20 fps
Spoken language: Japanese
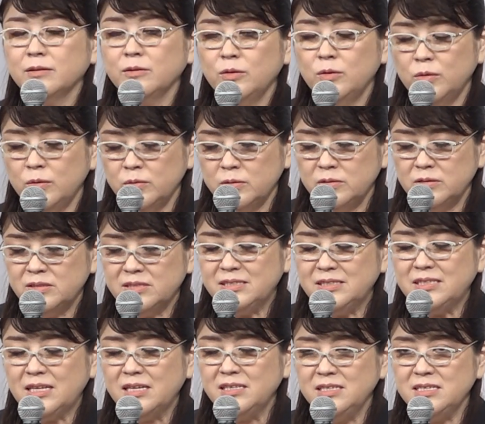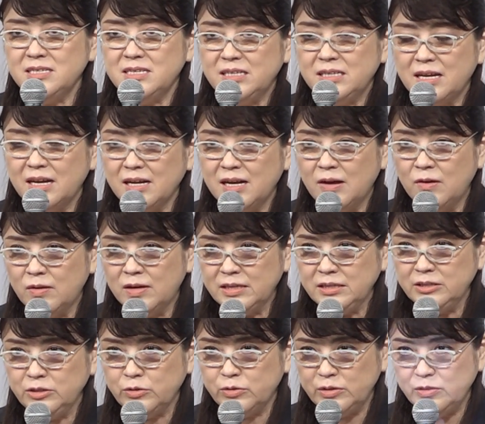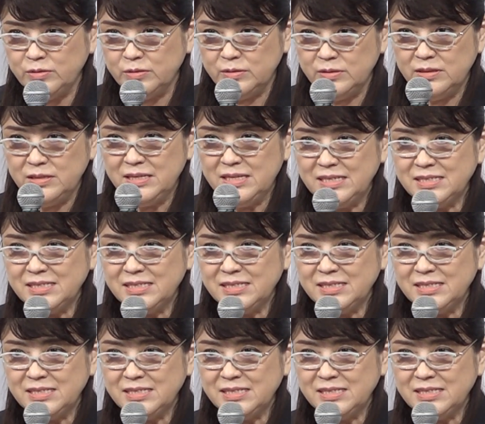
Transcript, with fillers: 故ジャニー喜多川による